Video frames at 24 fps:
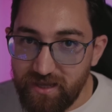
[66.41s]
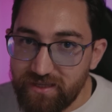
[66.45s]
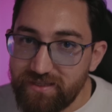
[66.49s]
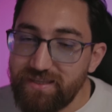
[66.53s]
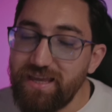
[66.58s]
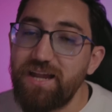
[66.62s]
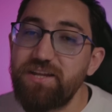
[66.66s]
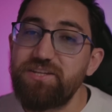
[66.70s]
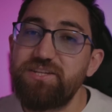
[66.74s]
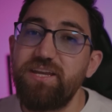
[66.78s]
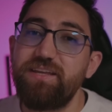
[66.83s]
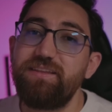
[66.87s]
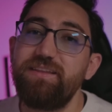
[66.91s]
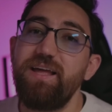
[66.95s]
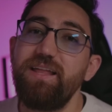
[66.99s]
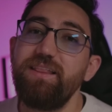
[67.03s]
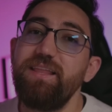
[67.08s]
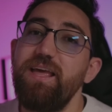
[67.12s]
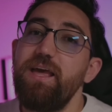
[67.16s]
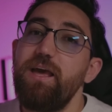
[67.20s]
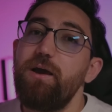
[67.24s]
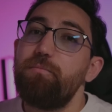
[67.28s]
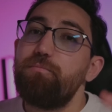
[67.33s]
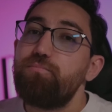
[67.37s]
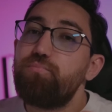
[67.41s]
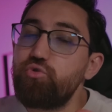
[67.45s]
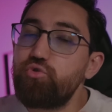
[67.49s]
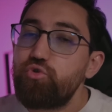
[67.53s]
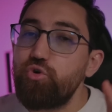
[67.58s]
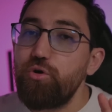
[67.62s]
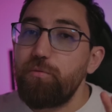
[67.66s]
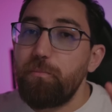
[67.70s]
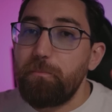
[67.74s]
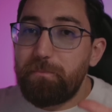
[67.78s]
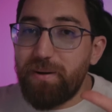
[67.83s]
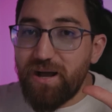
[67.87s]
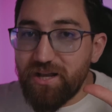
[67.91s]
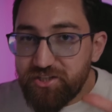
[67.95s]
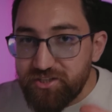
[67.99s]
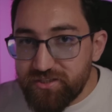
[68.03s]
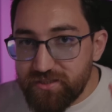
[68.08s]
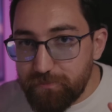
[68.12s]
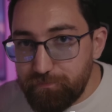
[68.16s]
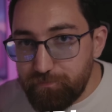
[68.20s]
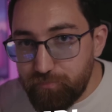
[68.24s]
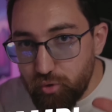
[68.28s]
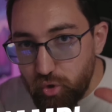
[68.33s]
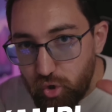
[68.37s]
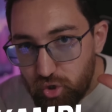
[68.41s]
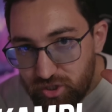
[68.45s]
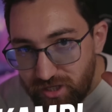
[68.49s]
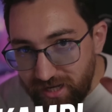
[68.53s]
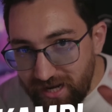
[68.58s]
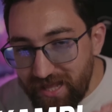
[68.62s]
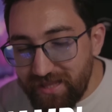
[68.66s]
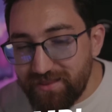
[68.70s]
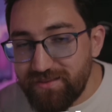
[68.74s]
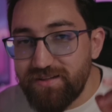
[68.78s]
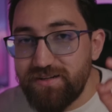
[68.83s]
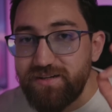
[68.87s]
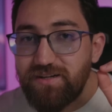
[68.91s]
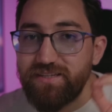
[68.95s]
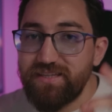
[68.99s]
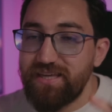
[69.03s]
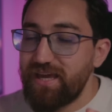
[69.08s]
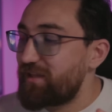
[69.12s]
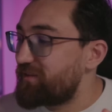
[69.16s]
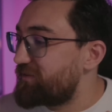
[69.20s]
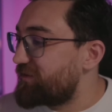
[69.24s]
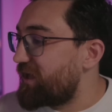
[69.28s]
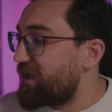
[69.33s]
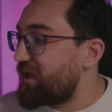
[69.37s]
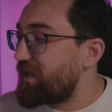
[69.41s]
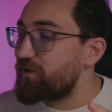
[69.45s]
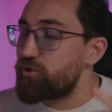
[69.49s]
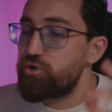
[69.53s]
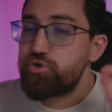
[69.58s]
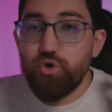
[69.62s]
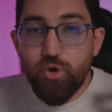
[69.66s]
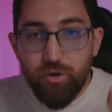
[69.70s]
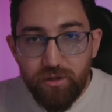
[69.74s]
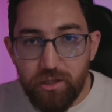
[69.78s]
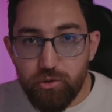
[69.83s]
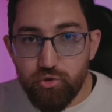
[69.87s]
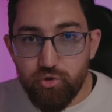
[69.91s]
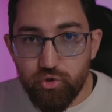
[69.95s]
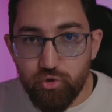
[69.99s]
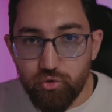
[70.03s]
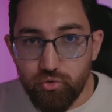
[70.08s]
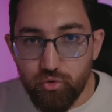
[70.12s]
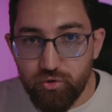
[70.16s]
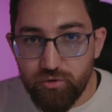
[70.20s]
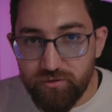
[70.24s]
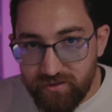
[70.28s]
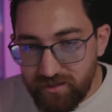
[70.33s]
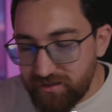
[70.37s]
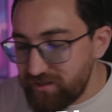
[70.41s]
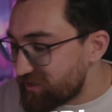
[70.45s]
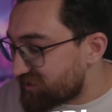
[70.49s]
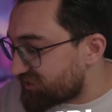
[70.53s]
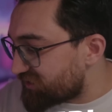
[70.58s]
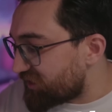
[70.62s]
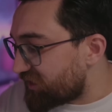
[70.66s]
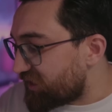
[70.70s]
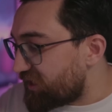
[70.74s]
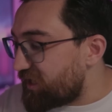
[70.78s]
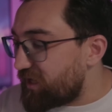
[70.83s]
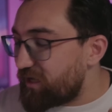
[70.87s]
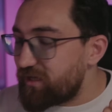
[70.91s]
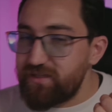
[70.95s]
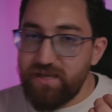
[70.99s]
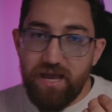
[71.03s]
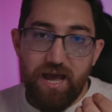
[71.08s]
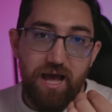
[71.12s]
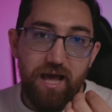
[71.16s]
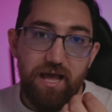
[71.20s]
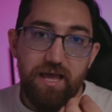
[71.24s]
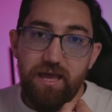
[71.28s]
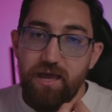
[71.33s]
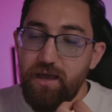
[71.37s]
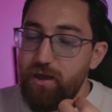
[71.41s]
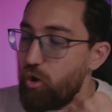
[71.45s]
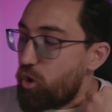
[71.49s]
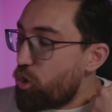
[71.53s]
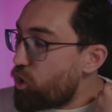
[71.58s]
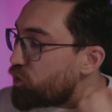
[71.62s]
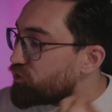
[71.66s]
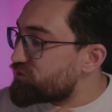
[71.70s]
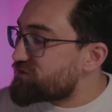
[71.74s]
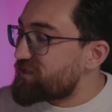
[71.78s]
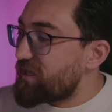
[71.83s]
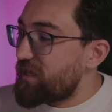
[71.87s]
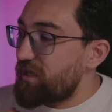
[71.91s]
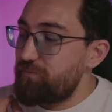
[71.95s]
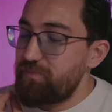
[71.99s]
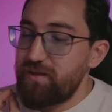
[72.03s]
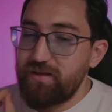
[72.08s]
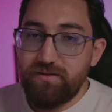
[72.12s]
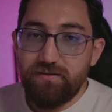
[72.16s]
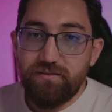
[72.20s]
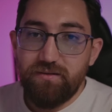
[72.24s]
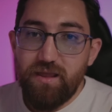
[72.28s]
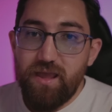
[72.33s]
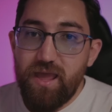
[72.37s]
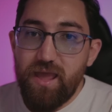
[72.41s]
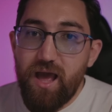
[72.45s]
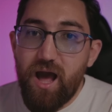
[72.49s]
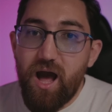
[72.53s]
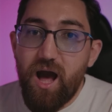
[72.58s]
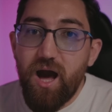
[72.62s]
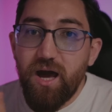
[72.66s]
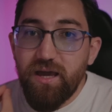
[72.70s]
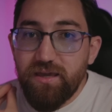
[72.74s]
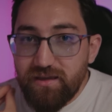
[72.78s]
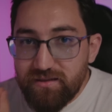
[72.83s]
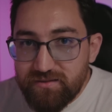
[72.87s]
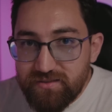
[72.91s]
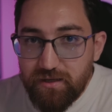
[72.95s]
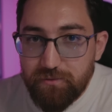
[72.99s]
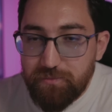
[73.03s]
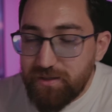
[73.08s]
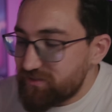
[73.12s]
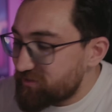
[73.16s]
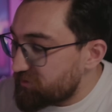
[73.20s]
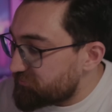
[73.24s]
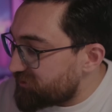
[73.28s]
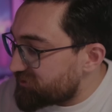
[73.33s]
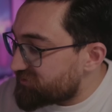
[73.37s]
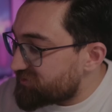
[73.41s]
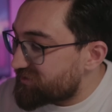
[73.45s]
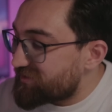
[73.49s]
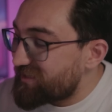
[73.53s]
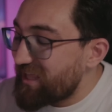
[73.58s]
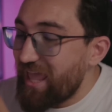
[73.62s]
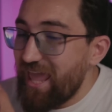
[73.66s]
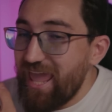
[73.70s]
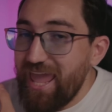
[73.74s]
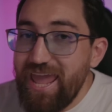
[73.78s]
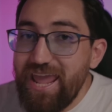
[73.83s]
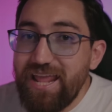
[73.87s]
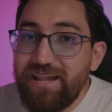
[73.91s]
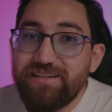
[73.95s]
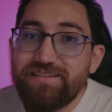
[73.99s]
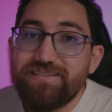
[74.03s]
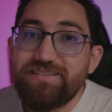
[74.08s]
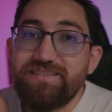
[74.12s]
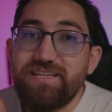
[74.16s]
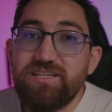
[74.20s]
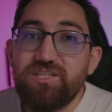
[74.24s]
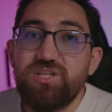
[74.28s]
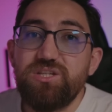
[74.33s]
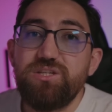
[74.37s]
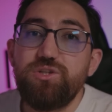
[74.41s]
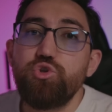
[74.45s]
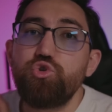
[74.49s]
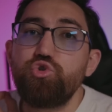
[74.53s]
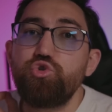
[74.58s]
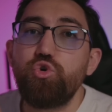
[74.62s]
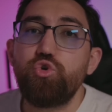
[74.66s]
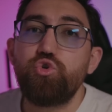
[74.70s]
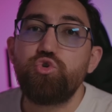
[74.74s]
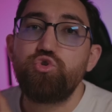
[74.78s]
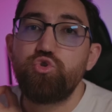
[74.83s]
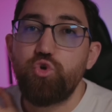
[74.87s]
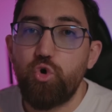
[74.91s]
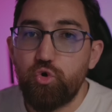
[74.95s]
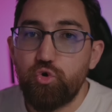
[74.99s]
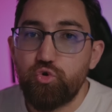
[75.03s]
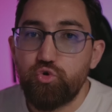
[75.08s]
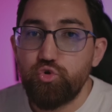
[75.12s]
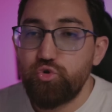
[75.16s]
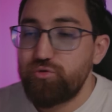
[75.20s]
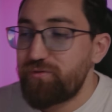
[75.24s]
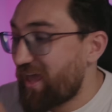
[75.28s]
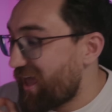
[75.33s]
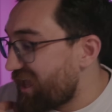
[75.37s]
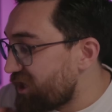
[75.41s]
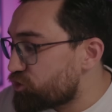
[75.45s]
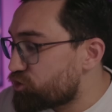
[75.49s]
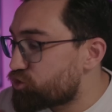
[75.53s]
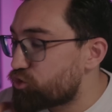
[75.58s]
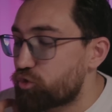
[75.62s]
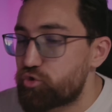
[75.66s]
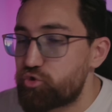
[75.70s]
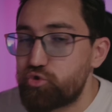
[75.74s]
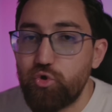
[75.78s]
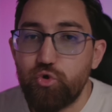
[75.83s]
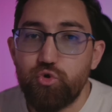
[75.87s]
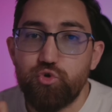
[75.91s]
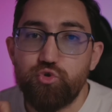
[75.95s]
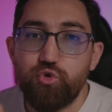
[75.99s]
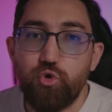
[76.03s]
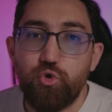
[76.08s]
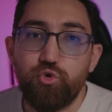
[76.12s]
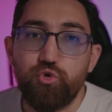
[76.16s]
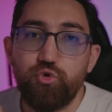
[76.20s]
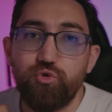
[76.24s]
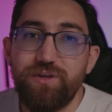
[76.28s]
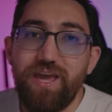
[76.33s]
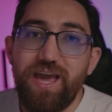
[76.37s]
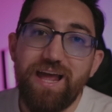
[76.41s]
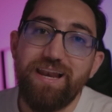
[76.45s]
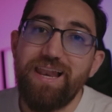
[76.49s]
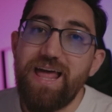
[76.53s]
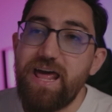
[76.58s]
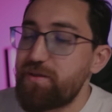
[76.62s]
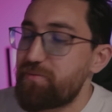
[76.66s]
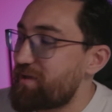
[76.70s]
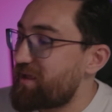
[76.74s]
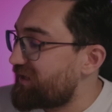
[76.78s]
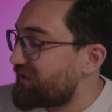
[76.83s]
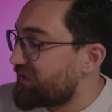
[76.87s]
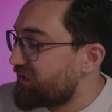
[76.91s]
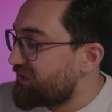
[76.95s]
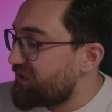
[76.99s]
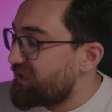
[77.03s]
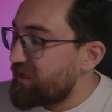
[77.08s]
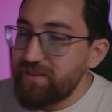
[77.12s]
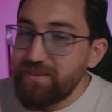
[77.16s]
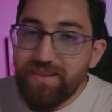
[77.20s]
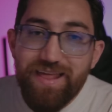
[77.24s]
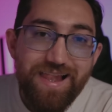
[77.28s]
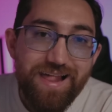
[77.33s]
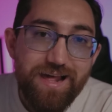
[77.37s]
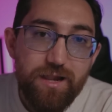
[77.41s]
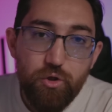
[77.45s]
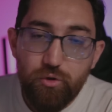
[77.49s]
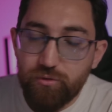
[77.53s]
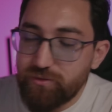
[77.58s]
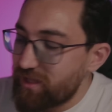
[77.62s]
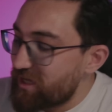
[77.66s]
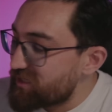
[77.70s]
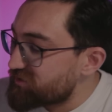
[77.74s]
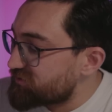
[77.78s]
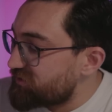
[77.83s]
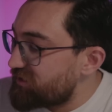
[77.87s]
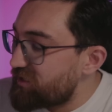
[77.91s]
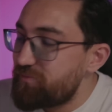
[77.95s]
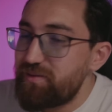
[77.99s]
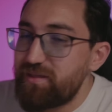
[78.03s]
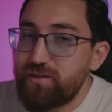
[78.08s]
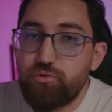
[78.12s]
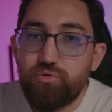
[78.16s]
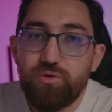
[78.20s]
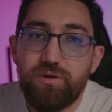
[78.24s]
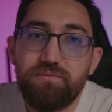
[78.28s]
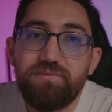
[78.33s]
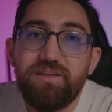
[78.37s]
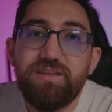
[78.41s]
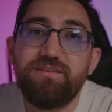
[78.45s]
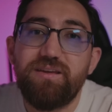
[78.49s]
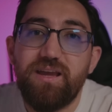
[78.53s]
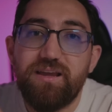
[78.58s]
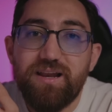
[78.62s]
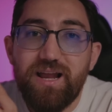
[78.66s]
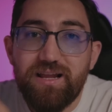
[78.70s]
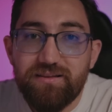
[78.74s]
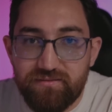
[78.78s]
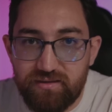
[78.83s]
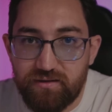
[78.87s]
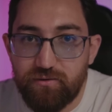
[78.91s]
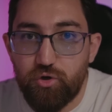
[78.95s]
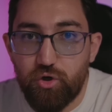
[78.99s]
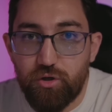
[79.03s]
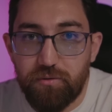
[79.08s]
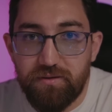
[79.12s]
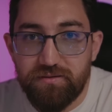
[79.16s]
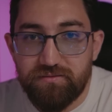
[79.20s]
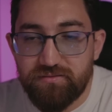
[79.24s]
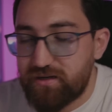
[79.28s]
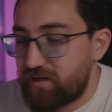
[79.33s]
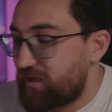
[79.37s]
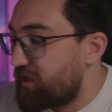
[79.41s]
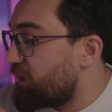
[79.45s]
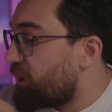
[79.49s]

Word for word: Gerçekten bunu başta projelendirirken de şöyle düşündük. Dedik ki ya ÖSYM'nin AYT matematikte en seçici soru sorduğu ve en çok soru sorduğu yerler belli. Neler onlar? Limit, türev, integral, trigonometri.